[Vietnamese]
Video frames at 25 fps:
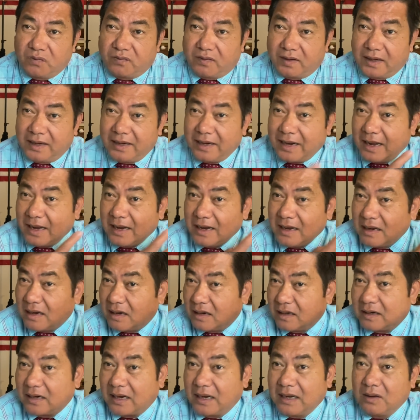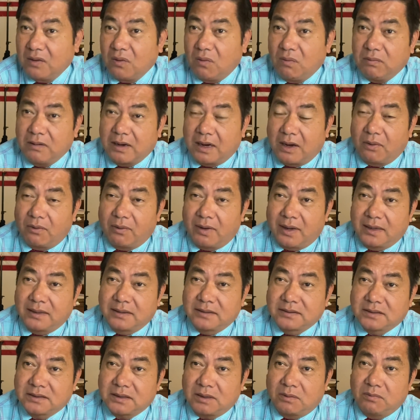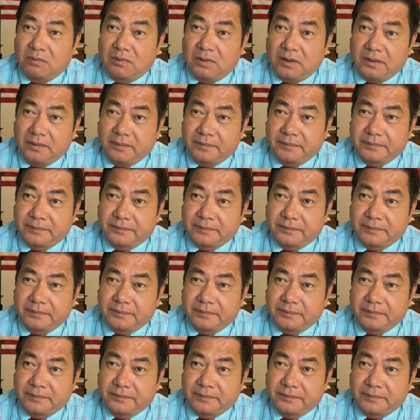phải nắng gân nắng cốt Đài Loan xong á